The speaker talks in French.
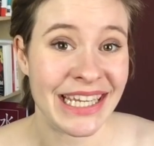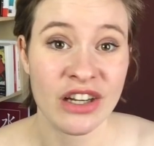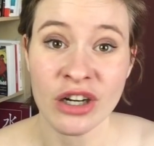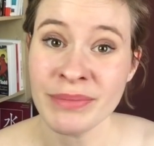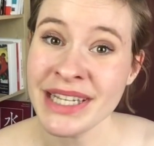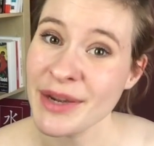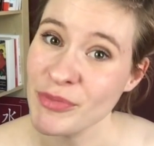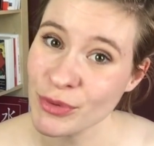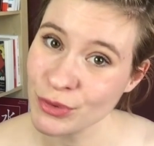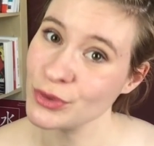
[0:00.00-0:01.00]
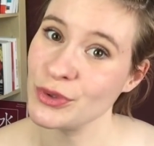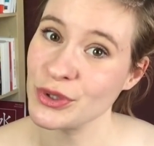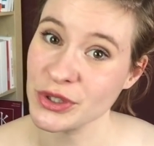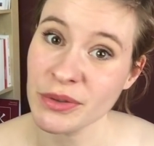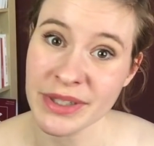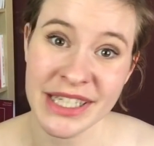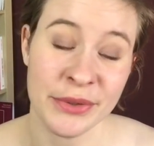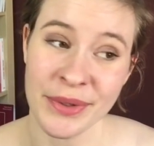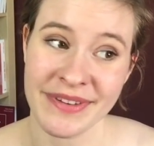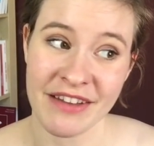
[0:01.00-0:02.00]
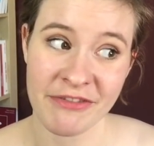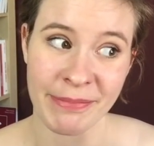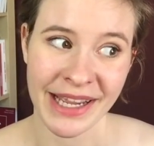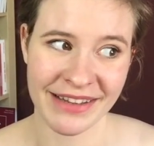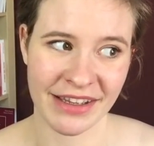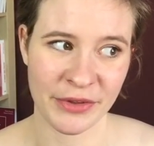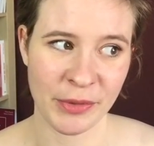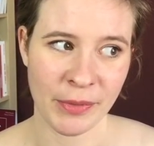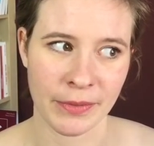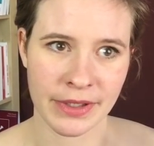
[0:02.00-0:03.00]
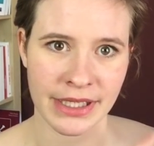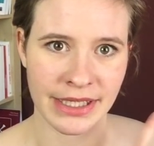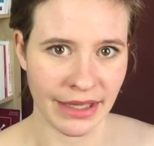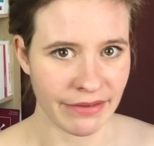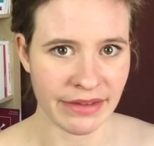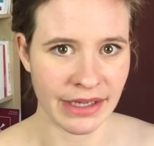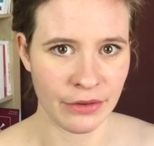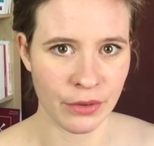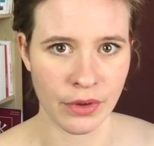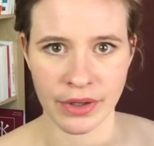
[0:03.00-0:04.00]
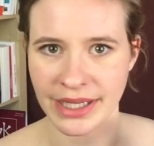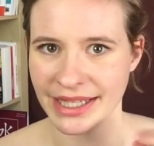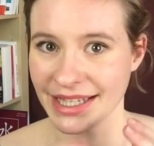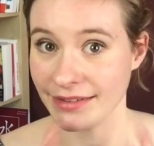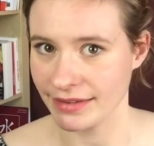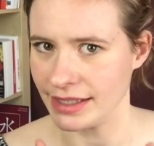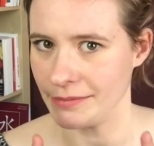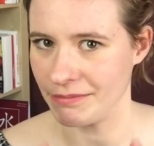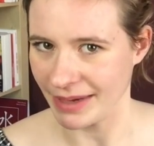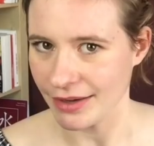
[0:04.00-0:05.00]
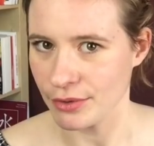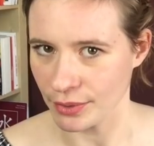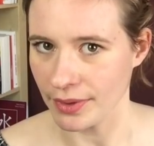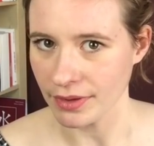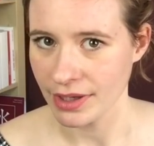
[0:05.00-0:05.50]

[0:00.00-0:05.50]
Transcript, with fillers: Et comme il y a beaucoup de gens qui ne savent pas exactement qu'est-ce qui est lieu et qu'est-ce qui n'est pas lieu,